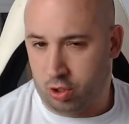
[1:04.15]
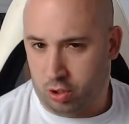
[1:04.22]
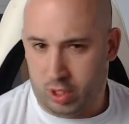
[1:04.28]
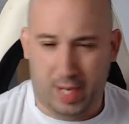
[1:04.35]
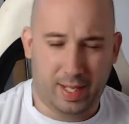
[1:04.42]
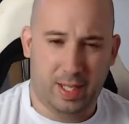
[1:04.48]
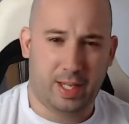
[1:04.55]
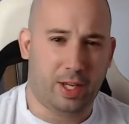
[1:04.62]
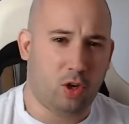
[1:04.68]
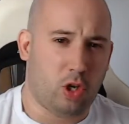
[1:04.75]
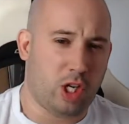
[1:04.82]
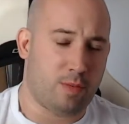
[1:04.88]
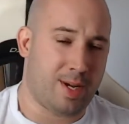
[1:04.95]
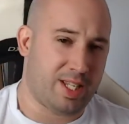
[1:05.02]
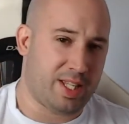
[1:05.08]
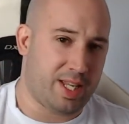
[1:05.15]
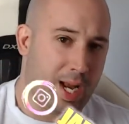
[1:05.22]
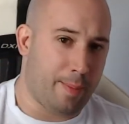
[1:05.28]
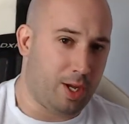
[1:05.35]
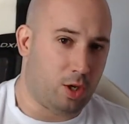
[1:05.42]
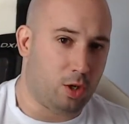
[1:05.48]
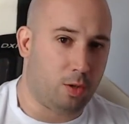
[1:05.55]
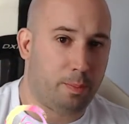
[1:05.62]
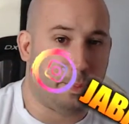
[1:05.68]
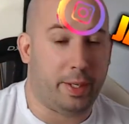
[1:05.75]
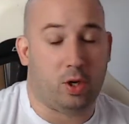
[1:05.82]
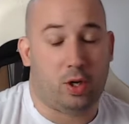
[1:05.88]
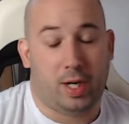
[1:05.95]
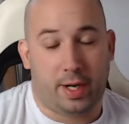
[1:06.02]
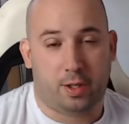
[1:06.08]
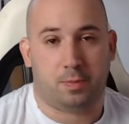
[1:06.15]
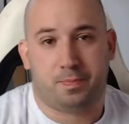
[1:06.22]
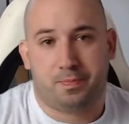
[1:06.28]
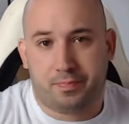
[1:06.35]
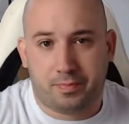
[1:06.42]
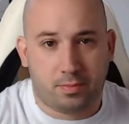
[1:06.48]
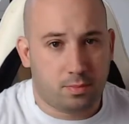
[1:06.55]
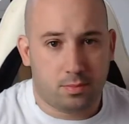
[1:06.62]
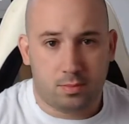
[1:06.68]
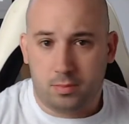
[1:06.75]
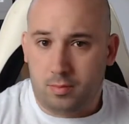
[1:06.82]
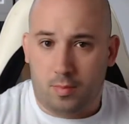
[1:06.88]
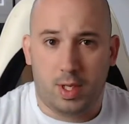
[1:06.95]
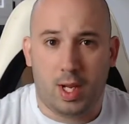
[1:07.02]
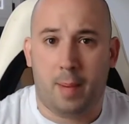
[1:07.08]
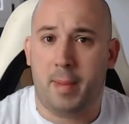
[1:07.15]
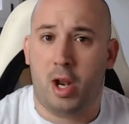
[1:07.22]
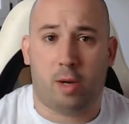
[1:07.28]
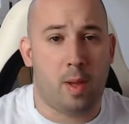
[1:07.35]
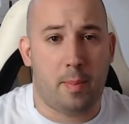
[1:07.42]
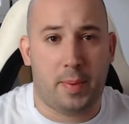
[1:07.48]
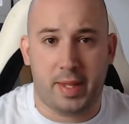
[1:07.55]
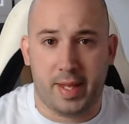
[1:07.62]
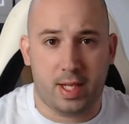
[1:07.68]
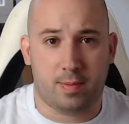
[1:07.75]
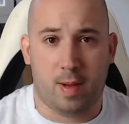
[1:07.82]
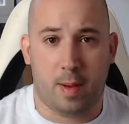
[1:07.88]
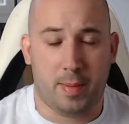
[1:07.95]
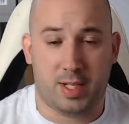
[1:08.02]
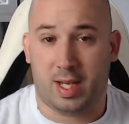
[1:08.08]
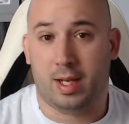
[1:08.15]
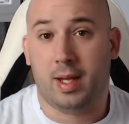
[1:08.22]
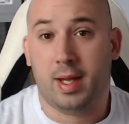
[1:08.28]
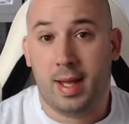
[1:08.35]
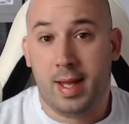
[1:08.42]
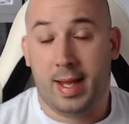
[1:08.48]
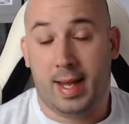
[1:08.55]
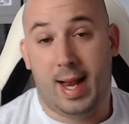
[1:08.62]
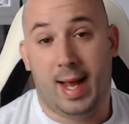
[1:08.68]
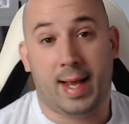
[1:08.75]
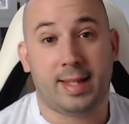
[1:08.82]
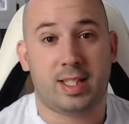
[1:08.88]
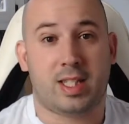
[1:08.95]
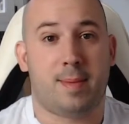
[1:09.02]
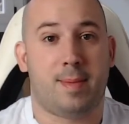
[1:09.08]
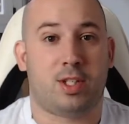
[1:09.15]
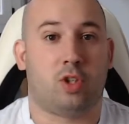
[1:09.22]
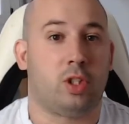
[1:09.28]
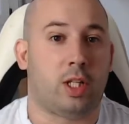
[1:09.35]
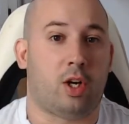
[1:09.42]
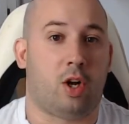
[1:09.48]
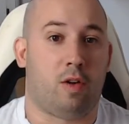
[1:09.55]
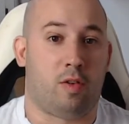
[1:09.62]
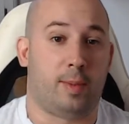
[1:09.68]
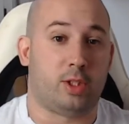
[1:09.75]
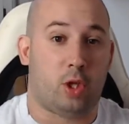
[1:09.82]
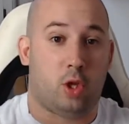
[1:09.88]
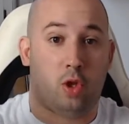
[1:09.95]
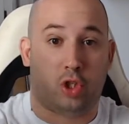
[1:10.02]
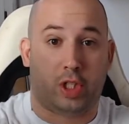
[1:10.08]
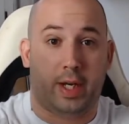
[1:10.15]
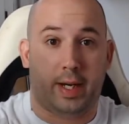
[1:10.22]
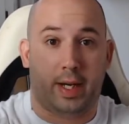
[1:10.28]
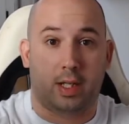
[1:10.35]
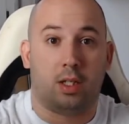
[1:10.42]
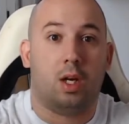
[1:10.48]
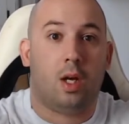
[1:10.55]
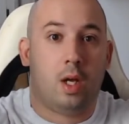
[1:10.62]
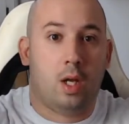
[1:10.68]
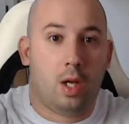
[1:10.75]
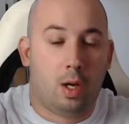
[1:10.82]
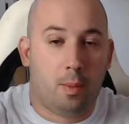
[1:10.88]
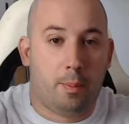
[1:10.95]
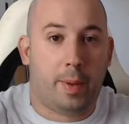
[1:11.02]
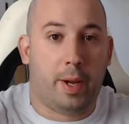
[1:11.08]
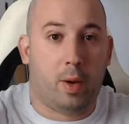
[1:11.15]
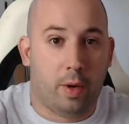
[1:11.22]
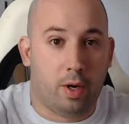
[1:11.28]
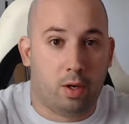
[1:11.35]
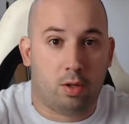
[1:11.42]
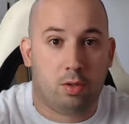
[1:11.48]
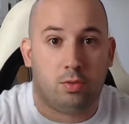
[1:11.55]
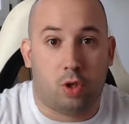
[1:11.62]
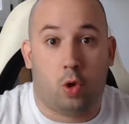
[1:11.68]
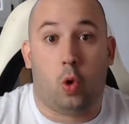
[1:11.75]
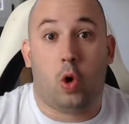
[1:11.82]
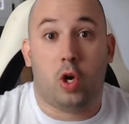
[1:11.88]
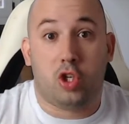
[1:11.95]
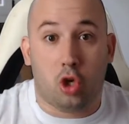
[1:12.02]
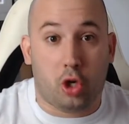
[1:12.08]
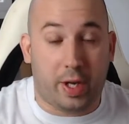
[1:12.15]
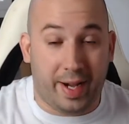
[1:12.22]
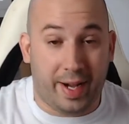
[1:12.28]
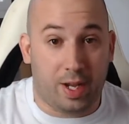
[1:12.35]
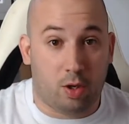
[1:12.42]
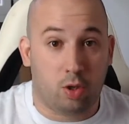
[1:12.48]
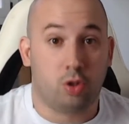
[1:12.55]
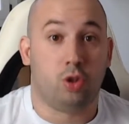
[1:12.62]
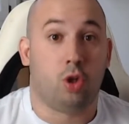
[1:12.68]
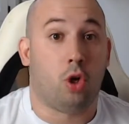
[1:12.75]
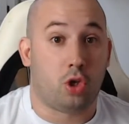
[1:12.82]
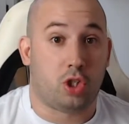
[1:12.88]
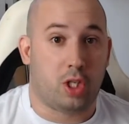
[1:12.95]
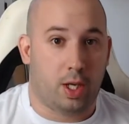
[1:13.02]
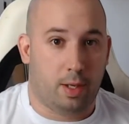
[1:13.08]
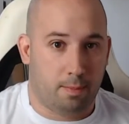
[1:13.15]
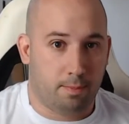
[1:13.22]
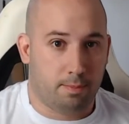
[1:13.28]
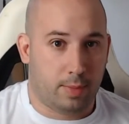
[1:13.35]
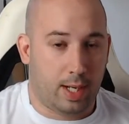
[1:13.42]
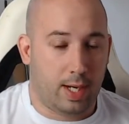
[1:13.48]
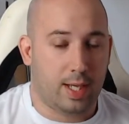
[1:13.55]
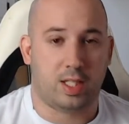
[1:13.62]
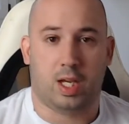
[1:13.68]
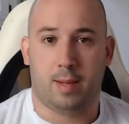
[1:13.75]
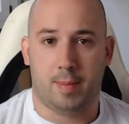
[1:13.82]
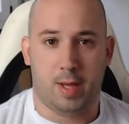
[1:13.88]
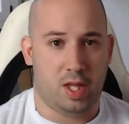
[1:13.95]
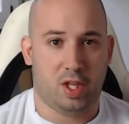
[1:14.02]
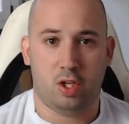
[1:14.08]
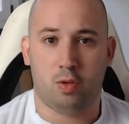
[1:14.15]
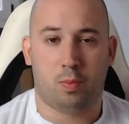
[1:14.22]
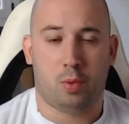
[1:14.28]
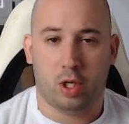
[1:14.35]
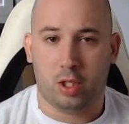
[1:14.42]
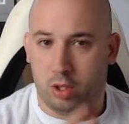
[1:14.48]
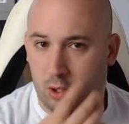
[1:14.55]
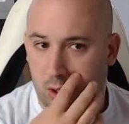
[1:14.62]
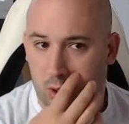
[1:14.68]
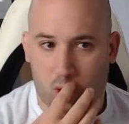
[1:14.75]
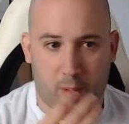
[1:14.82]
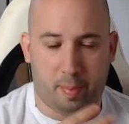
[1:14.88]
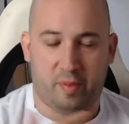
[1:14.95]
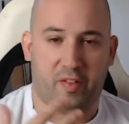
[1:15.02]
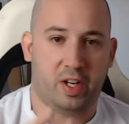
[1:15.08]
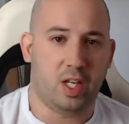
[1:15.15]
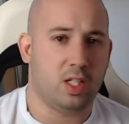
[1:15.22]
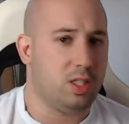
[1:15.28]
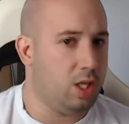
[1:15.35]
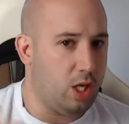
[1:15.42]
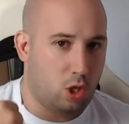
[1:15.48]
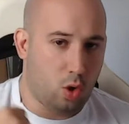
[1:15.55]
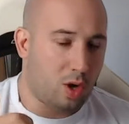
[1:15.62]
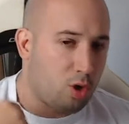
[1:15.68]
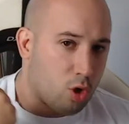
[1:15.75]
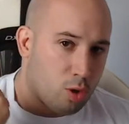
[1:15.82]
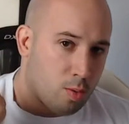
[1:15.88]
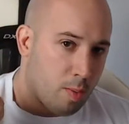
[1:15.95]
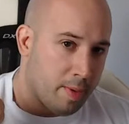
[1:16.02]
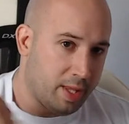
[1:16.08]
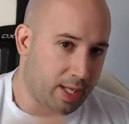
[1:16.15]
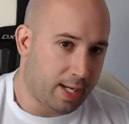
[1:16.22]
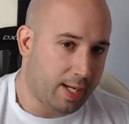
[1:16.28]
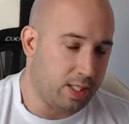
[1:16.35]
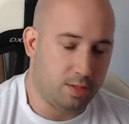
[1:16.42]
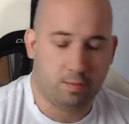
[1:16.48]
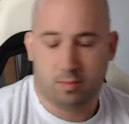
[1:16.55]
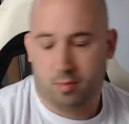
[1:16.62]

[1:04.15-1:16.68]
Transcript: O sea, y creo que es más dinámico, pero claro, a mí lo que me pidáis va a misa. Y la gente está más contenta con el formato de dos caras. Pero bueno, no, o eso creo, no lo sé, ¿vale? Así que me decís un poquito lo que preferís y yo lo hago como me digáis.